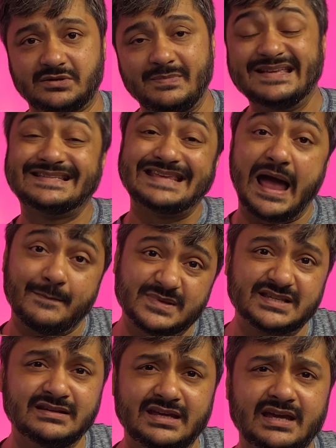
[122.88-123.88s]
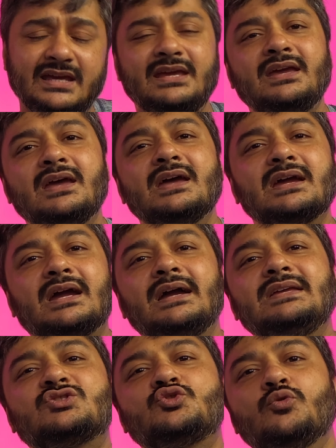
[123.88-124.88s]
में सैमसंग के ही कई
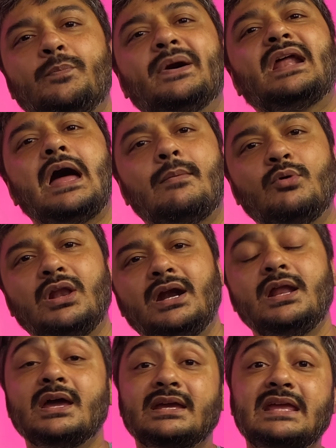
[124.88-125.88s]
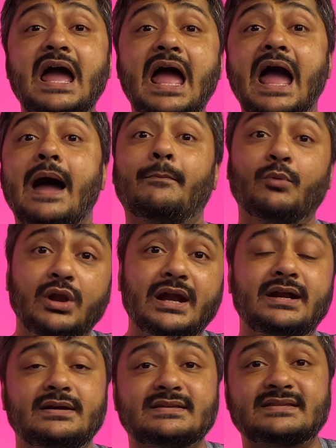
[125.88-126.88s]
सुपर एमोलेड या
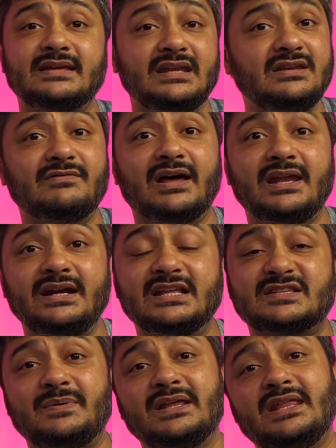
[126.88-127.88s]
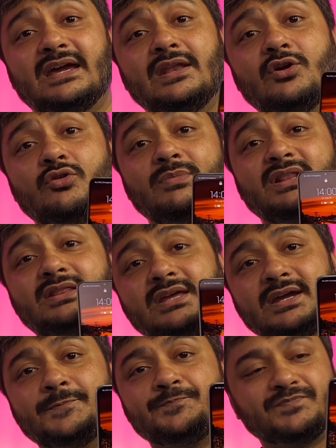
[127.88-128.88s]
एमोलेड स्क्रीन वाले डिस्प्ले देखने को मिलते
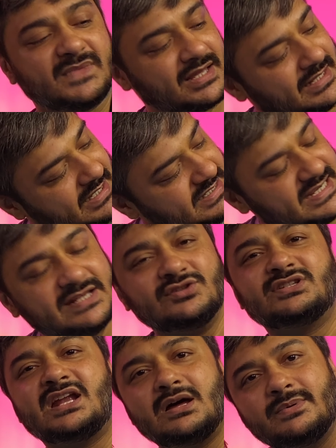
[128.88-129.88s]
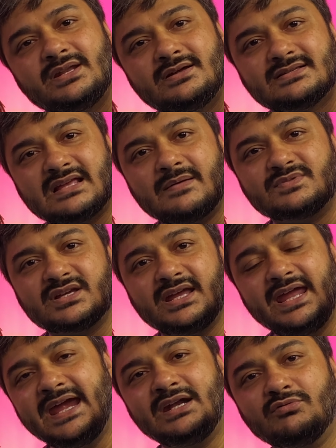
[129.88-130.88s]
हैं लेकिन ये जो जनाब है ना
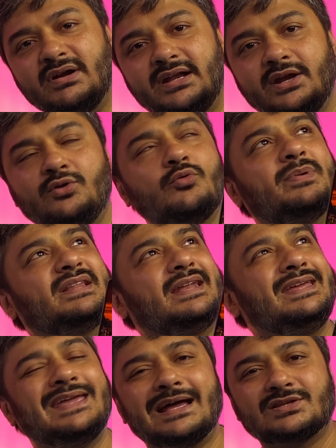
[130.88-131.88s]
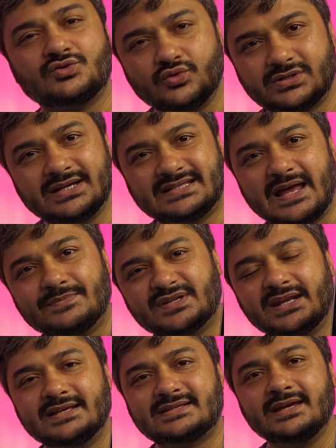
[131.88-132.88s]
सैमसंग ए ट्वेंटी टू पता नहीं क्या सोच के सैमसंग
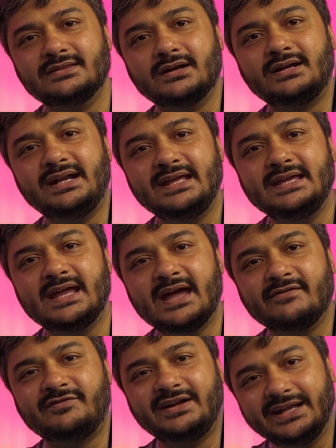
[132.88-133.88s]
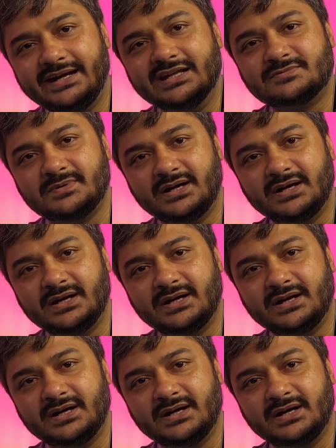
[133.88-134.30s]
ने इसके अंदर टी एफ टी डिस्प्ले